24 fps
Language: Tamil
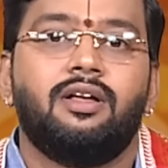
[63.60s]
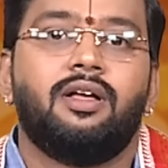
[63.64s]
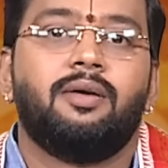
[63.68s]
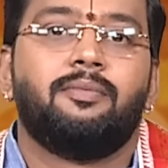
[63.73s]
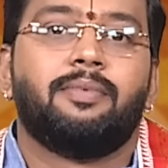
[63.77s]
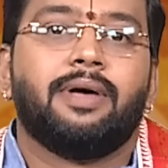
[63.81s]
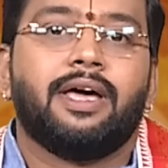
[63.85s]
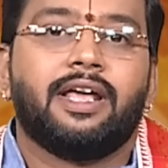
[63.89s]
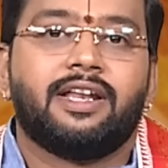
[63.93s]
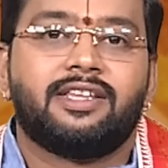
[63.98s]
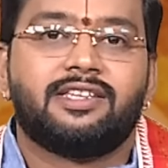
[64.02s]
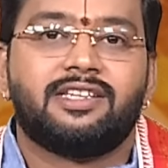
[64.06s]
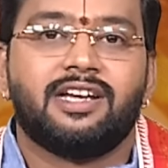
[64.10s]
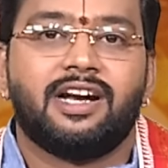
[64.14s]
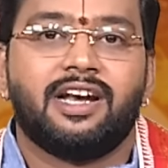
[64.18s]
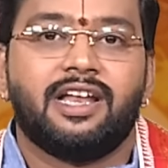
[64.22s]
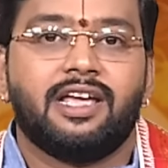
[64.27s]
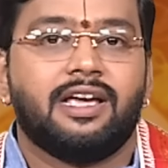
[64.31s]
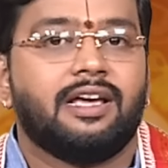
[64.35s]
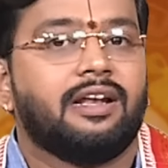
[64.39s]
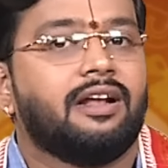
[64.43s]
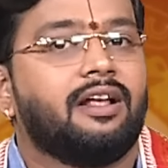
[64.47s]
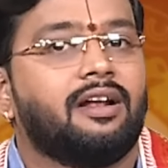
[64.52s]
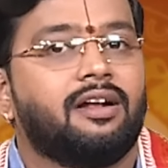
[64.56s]
பயிற்சி
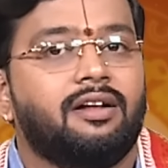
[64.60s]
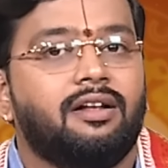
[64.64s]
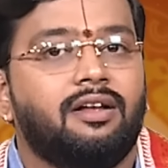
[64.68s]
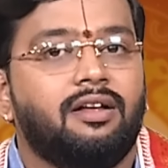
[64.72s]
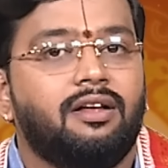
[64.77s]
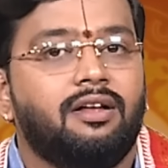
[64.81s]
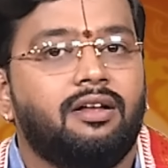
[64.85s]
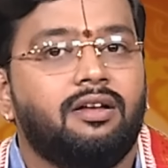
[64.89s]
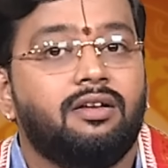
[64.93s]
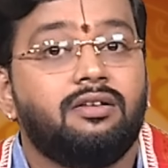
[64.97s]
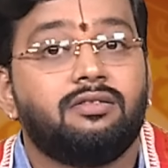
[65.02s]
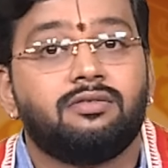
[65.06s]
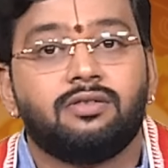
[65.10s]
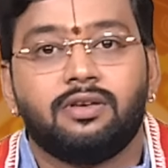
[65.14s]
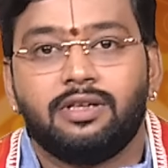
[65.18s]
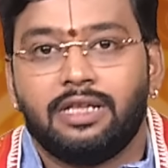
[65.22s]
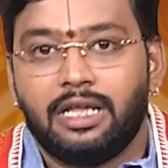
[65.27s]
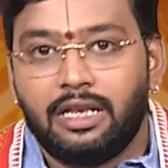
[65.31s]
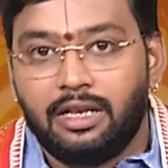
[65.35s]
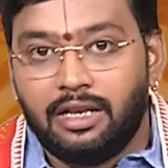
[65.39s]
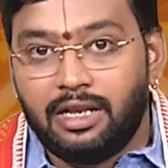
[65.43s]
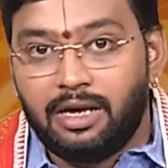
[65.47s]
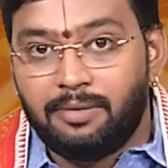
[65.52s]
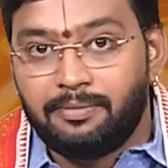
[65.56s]
அடைகிறார் ஸோ
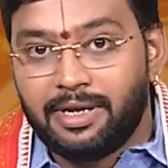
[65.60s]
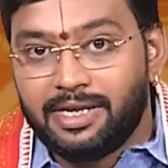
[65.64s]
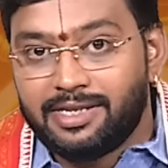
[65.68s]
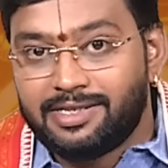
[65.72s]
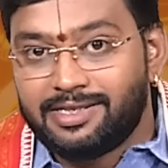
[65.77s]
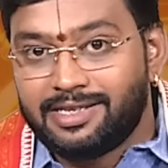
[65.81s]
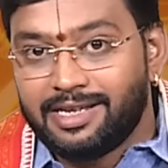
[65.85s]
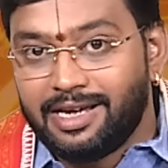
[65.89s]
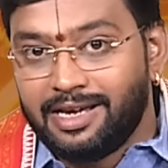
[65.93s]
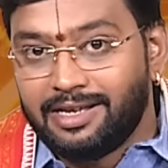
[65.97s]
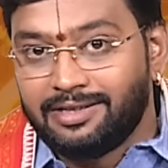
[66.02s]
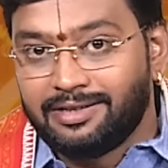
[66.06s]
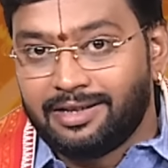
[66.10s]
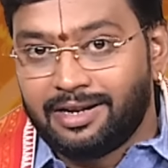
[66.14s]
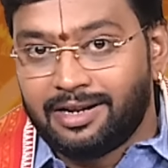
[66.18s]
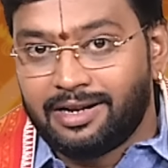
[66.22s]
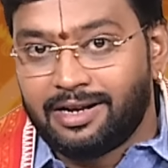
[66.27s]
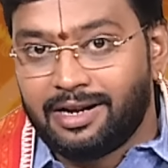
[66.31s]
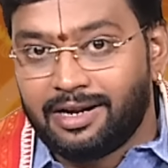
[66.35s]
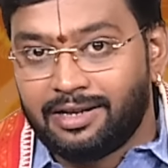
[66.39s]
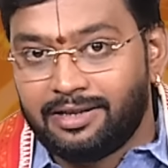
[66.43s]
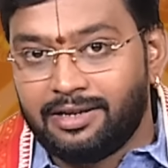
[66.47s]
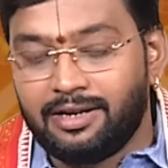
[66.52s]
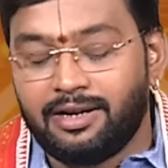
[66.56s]
இதெல்லாமே சேர்ந்து
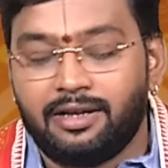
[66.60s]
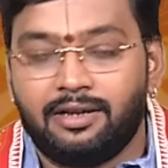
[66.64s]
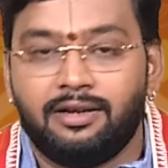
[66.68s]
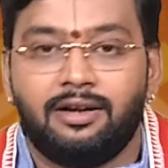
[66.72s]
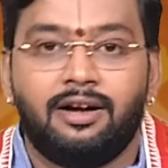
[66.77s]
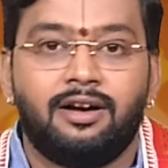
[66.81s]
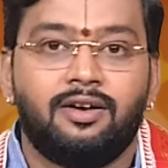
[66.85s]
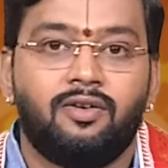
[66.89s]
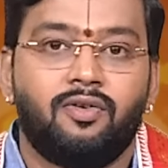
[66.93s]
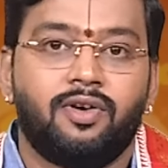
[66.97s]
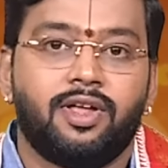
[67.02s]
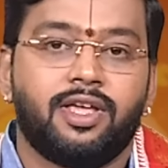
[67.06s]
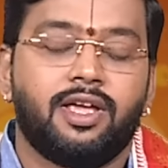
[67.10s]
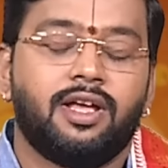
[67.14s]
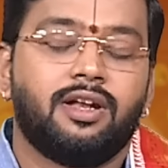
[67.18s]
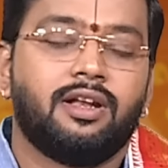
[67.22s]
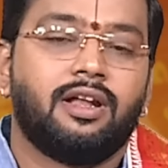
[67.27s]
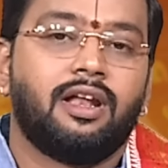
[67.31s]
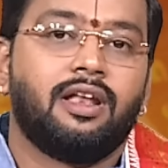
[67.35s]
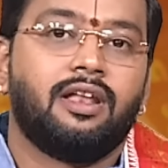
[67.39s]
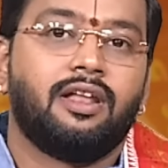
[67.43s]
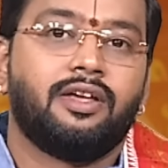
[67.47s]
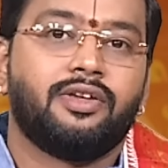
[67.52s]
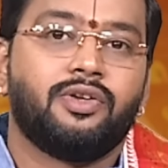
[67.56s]
இருக்கிறது இன்றைய நாளுடைய
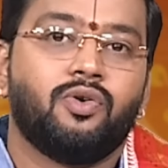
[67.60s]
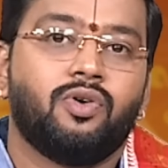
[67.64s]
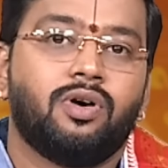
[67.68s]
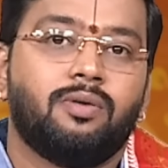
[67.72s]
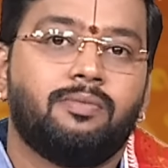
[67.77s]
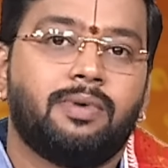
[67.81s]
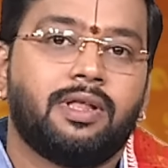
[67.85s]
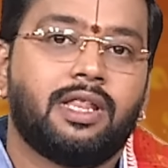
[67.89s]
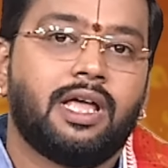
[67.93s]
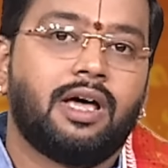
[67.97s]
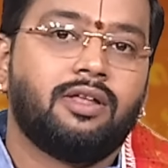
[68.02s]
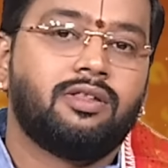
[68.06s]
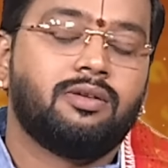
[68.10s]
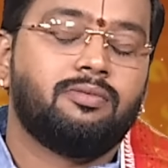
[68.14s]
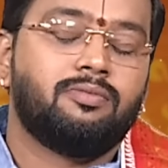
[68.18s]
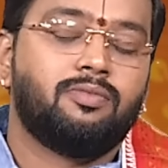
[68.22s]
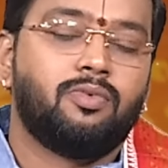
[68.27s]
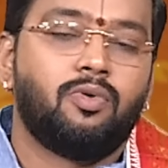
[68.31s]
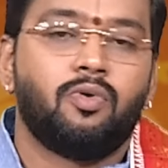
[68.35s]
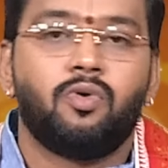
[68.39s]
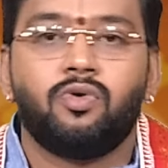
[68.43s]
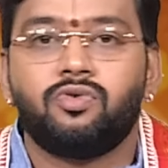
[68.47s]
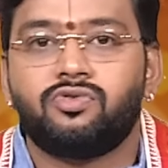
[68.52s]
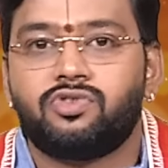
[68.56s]
நல்ல யோகம் அதாவது
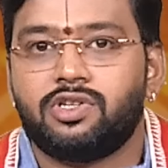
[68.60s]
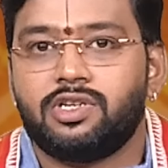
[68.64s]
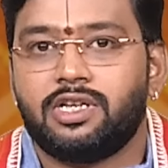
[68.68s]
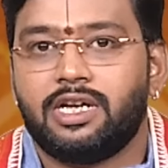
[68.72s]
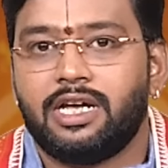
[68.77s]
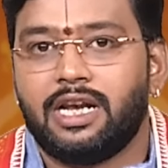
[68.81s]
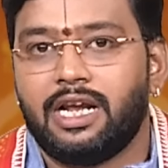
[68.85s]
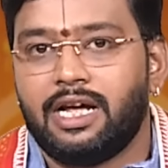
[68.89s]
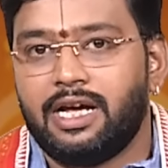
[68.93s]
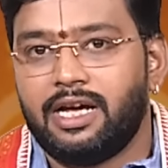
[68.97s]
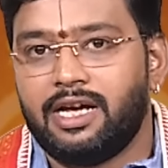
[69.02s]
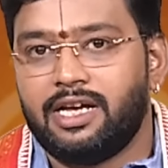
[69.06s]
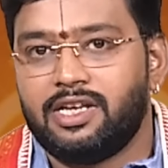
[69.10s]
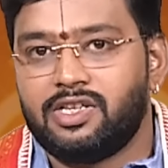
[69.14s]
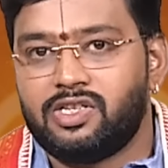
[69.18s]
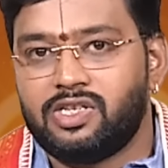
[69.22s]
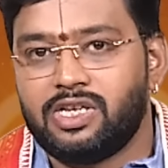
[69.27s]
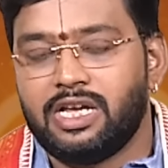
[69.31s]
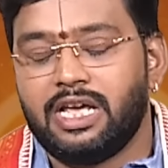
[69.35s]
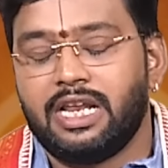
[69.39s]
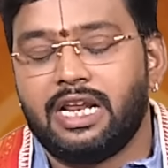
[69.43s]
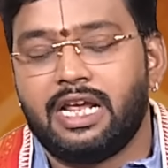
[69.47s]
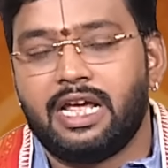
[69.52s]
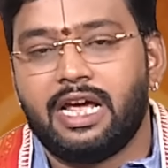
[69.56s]
மூன்று கிரக
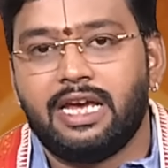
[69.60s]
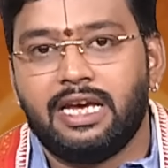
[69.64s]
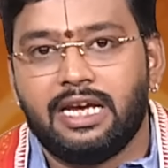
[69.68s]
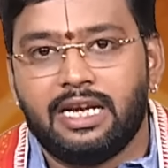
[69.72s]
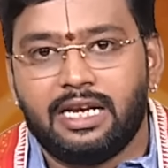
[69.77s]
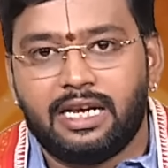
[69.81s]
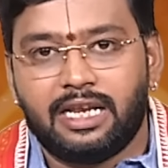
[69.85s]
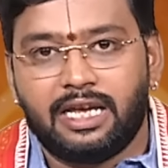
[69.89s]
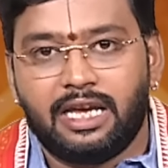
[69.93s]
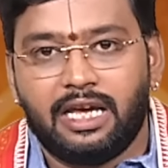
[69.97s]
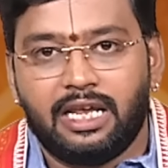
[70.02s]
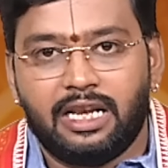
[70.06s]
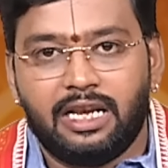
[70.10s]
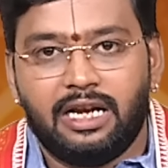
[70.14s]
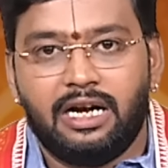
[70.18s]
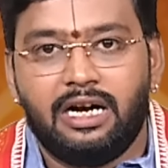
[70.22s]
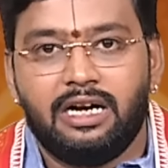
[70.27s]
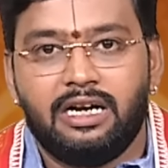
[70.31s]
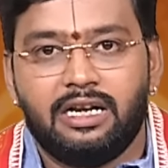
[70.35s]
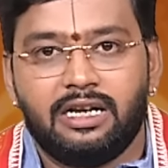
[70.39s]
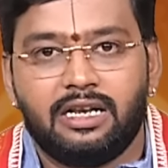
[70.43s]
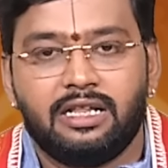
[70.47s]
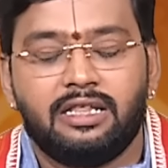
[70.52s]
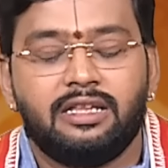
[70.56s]
சேர்க்கை இன்றைய
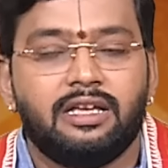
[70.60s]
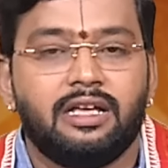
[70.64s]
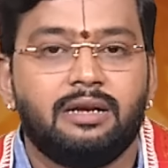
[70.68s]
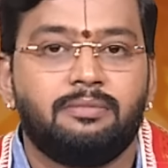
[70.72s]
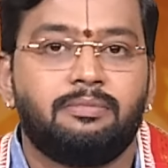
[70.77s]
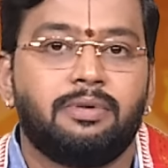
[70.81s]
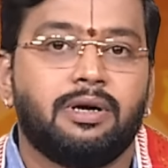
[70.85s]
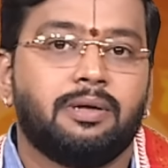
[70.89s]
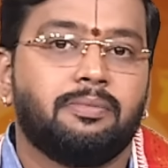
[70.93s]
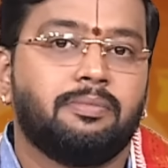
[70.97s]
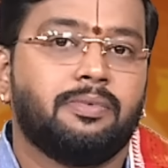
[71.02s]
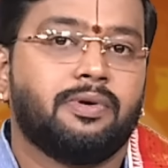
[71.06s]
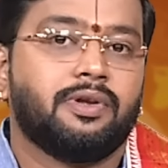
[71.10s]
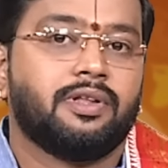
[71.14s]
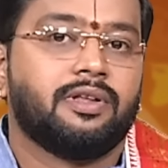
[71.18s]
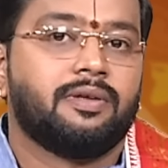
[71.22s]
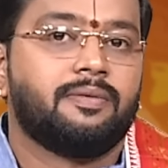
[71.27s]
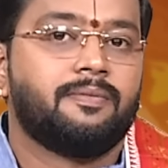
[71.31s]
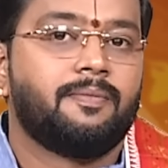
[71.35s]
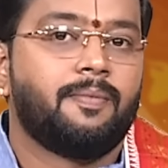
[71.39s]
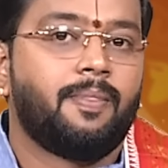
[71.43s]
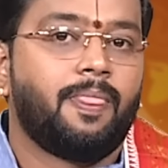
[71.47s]
நாளிலிருந்து ஏற்பட போகிறது